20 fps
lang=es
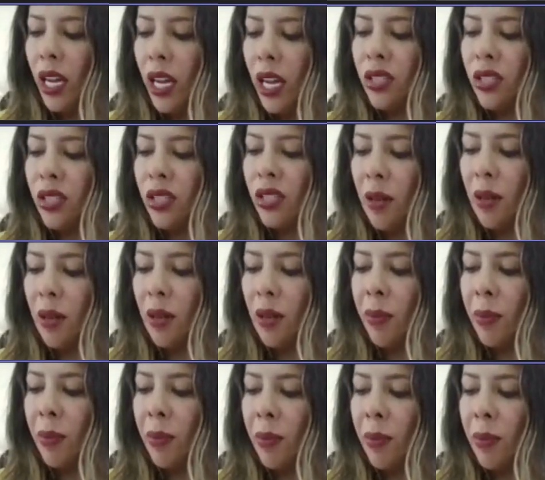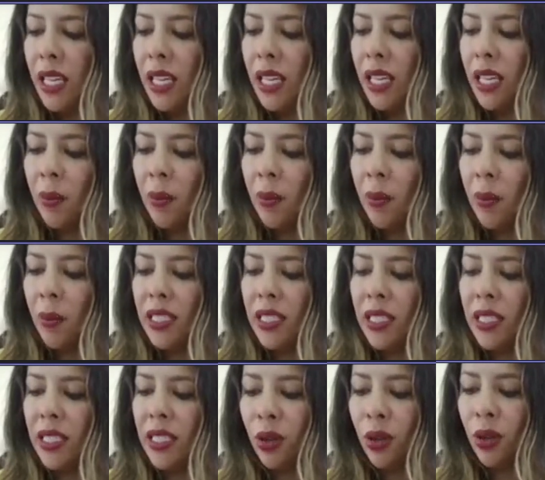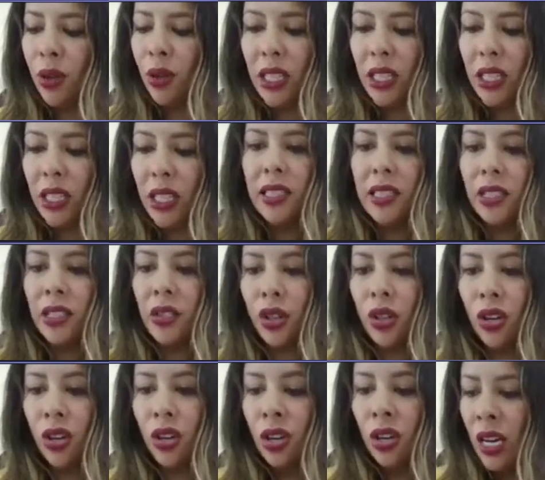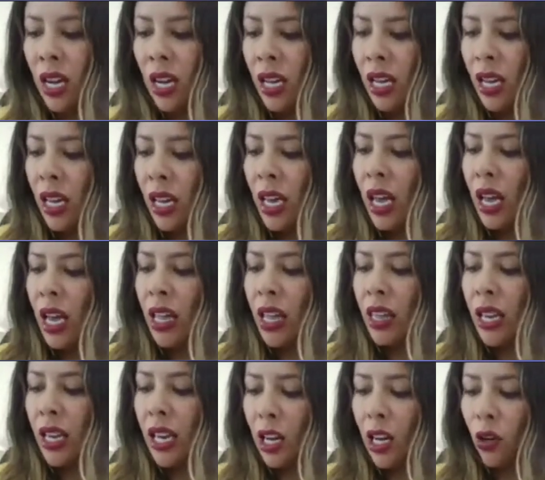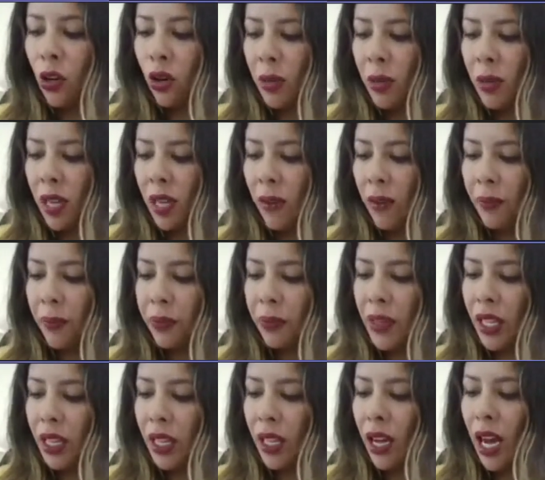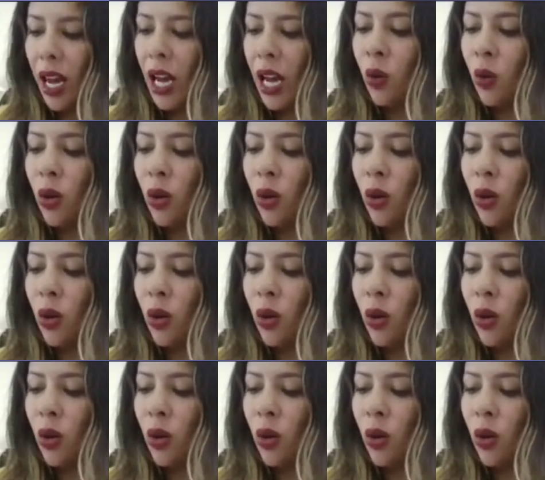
aportar un ecosistema empresarial para este importante sector de la economía.